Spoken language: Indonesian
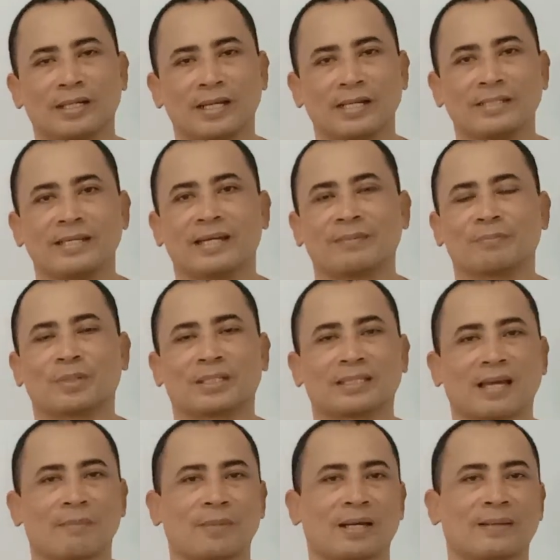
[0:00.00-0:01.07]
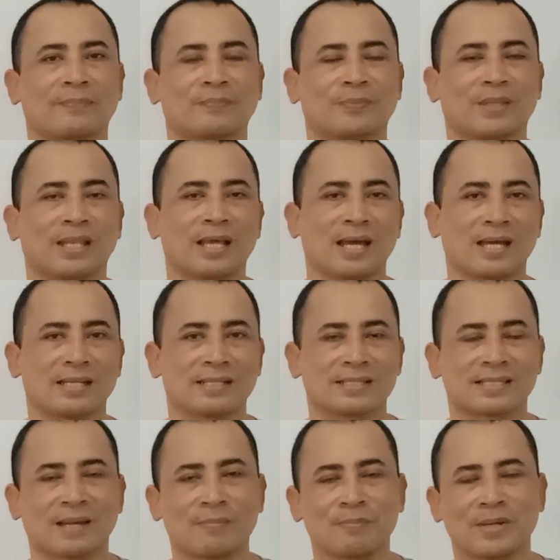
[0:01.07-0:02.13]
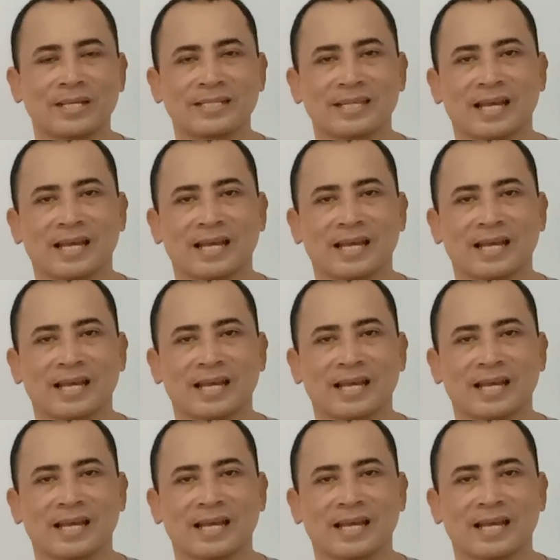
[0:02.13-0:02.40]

gajian pertama dan sampai